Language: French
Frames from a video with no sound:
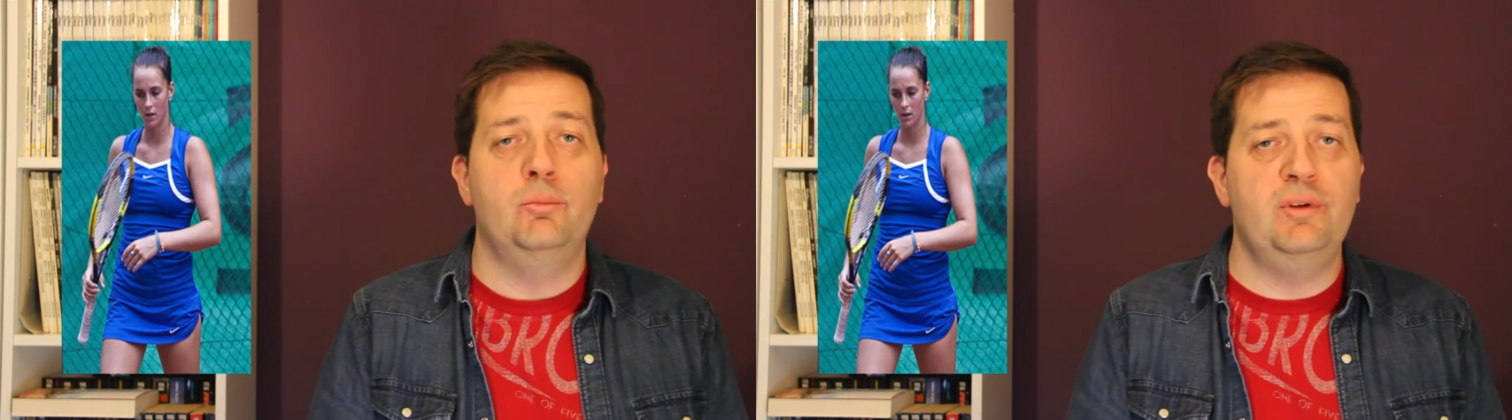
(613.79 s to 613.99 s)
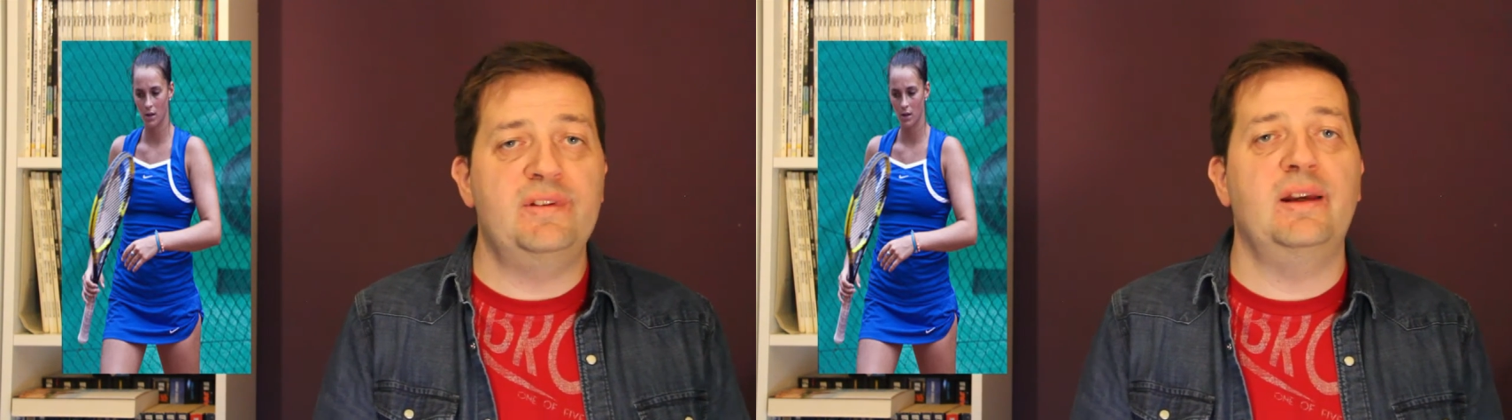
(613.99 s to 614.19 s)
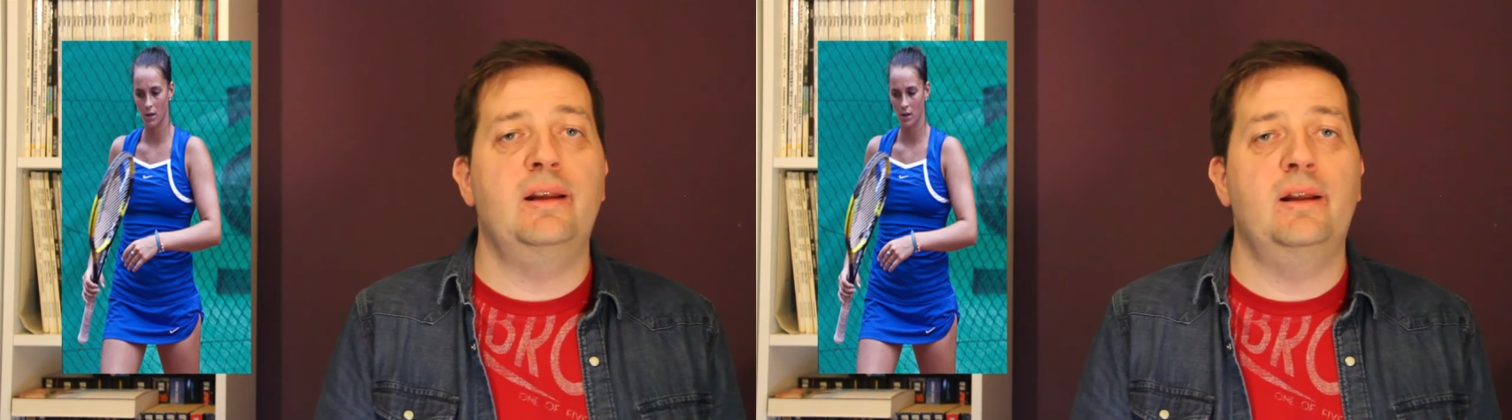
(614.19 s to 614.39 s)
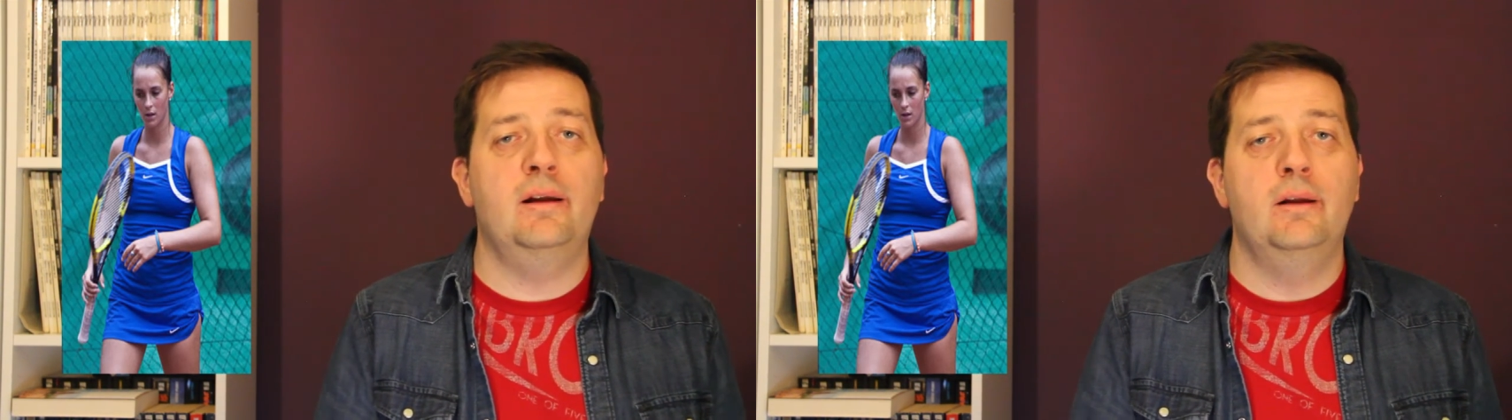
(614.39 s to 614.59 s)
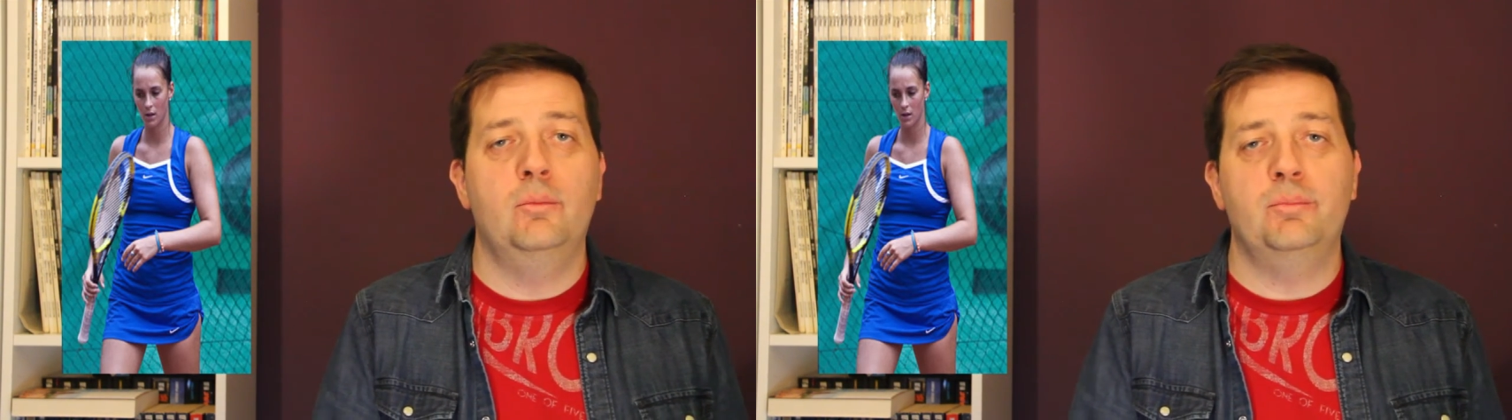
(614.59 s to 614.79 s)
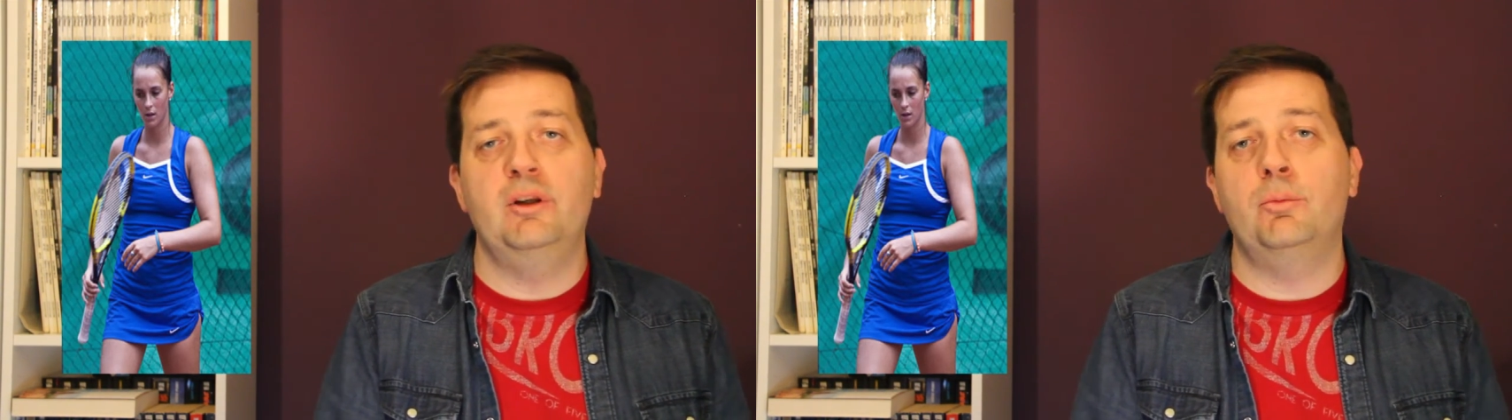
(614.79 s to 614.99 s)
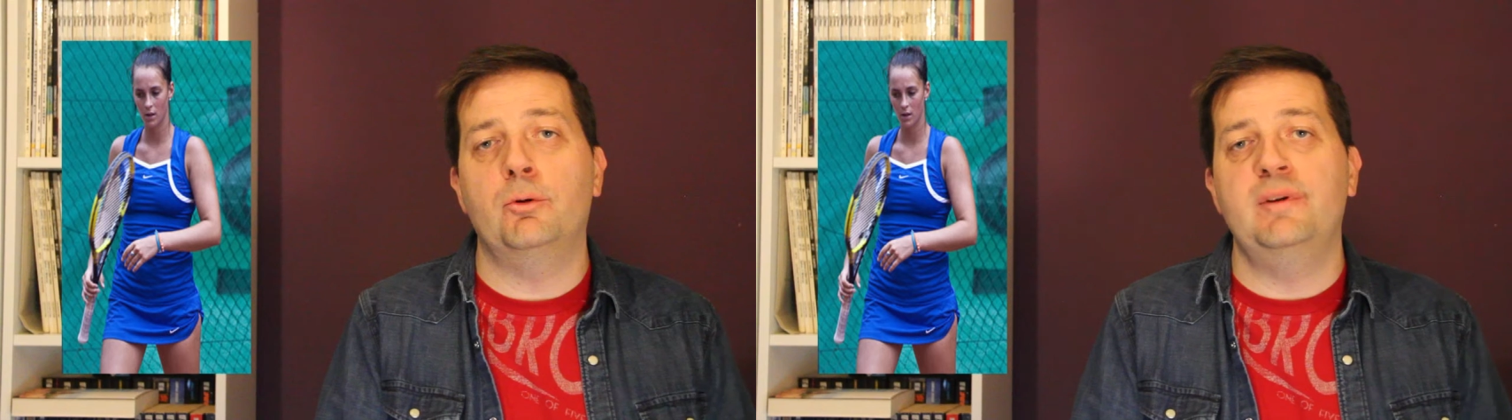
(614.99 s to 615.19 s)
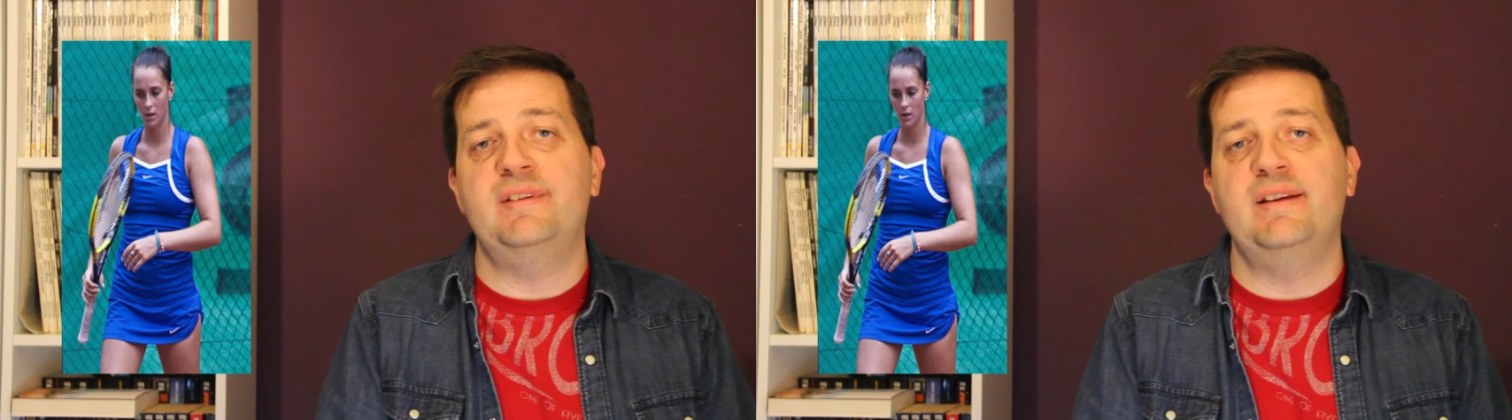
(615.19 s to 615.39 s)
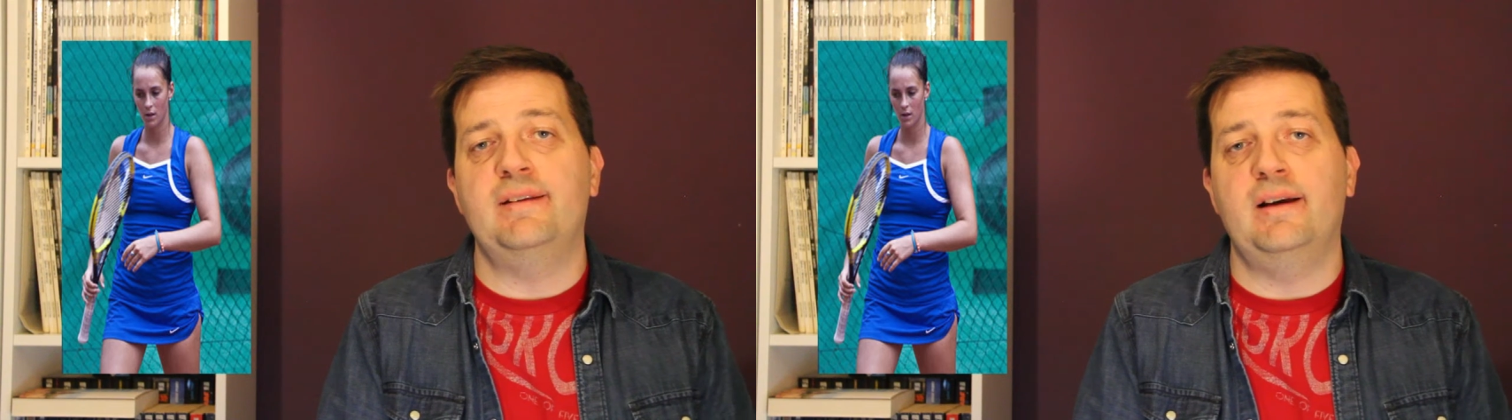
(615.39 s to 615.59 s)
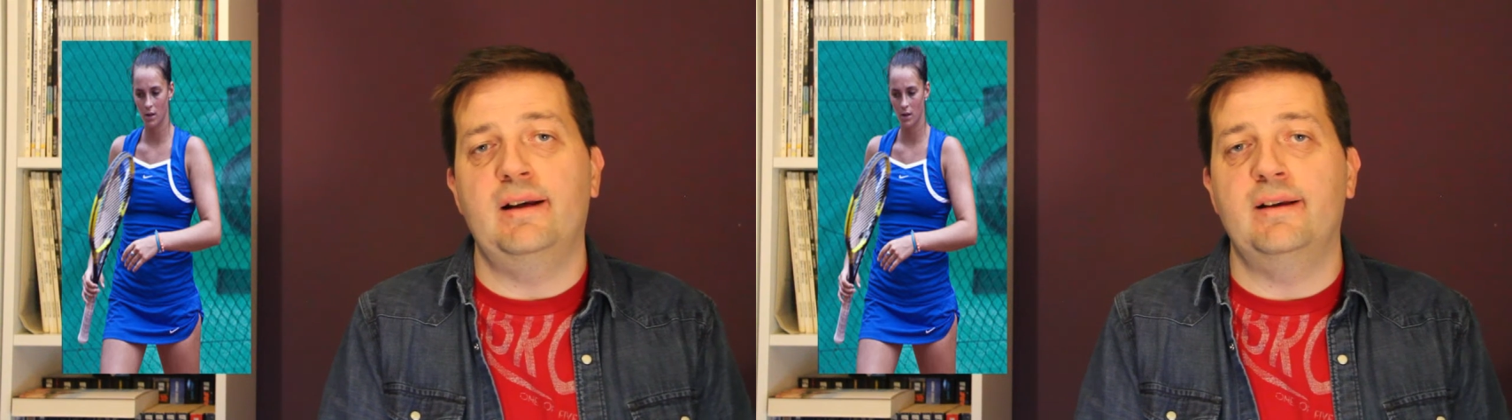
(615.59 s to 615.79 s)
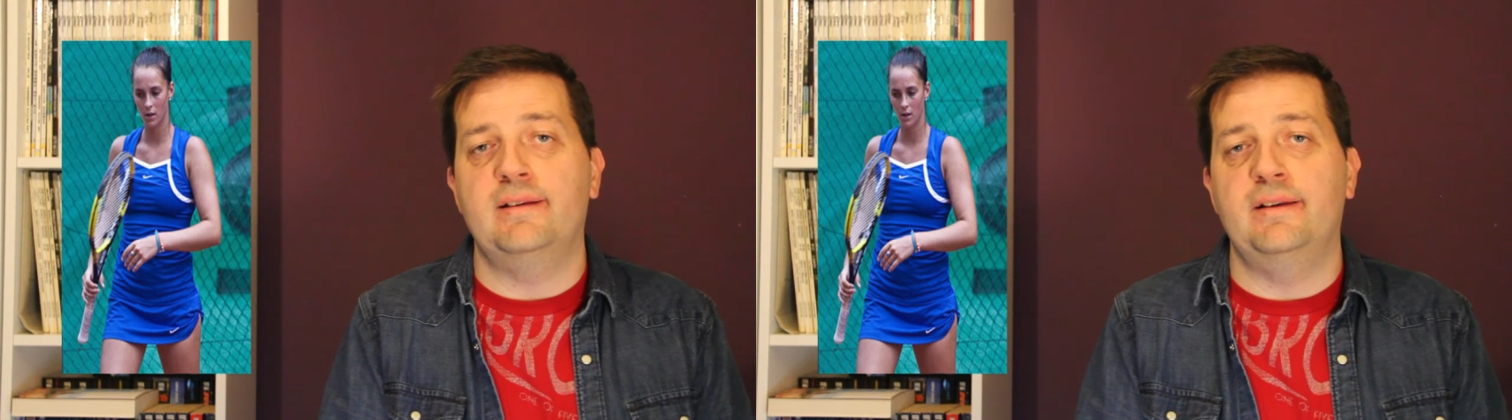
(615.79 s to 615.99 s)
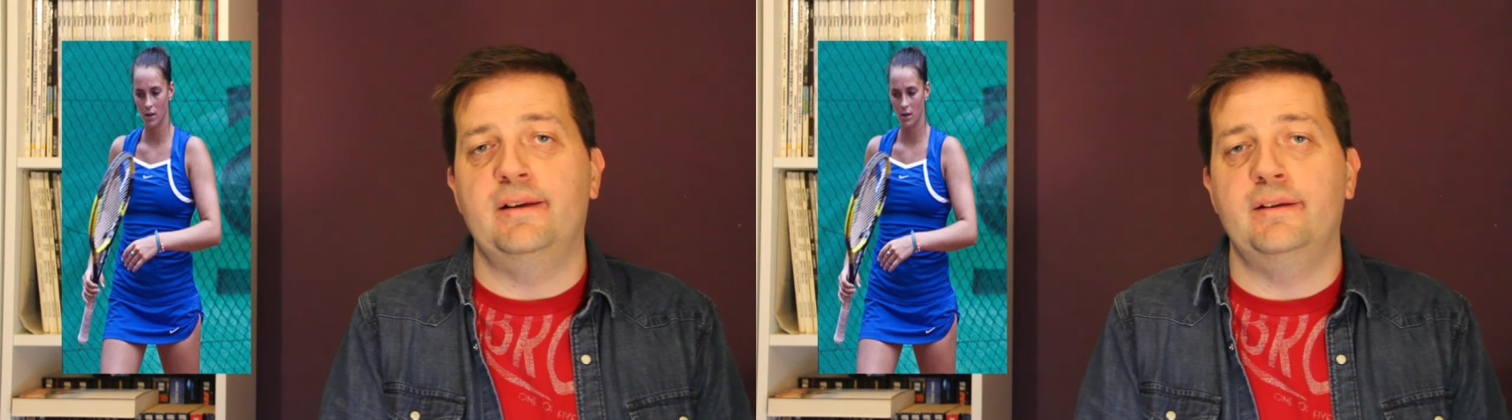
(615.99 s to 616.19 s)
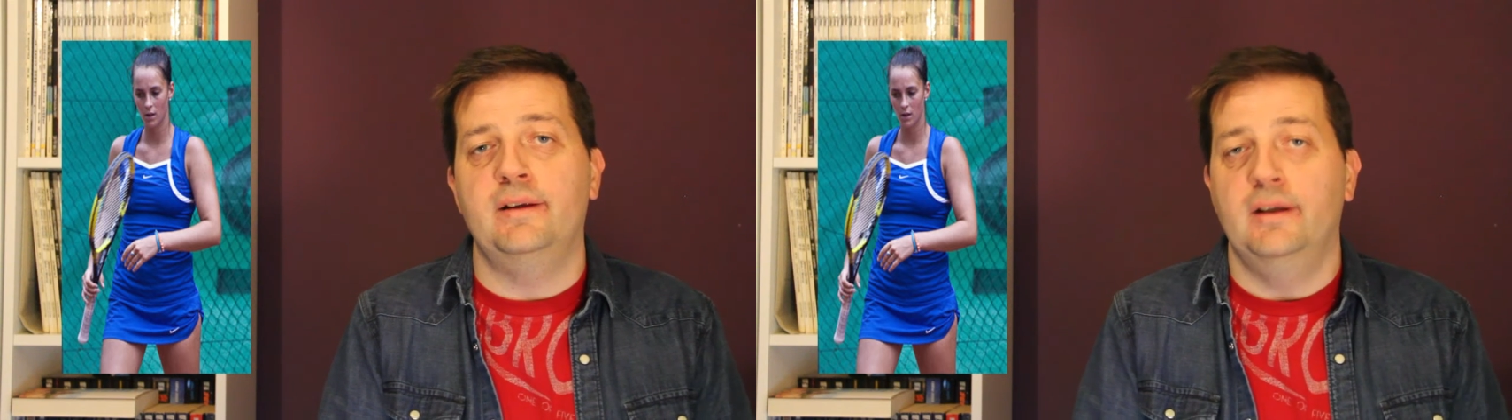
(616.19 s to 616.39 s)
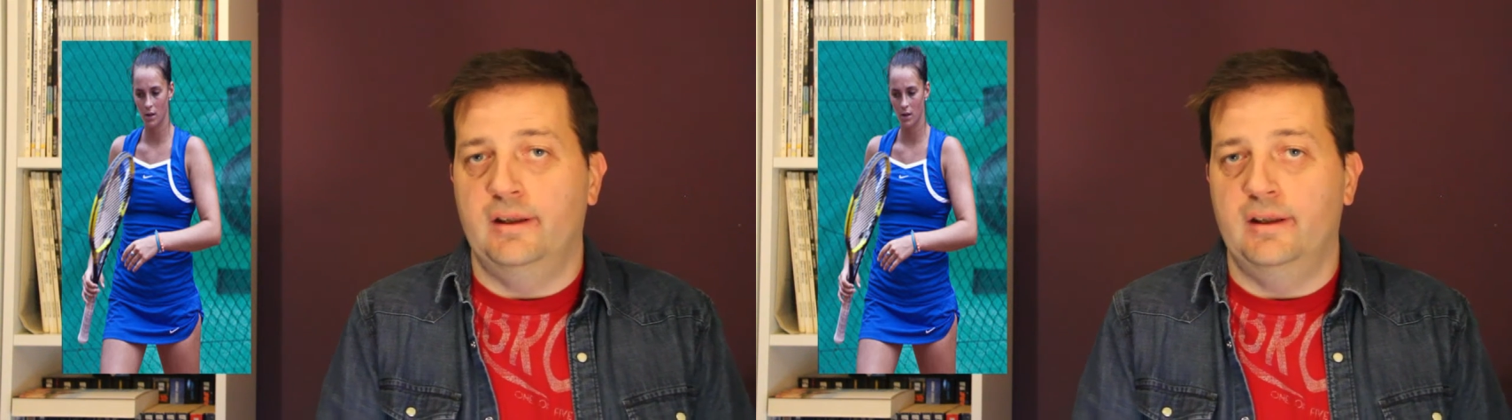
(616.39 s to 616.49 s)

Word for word: puisqu'elle a pris le premier set à Lara Salden,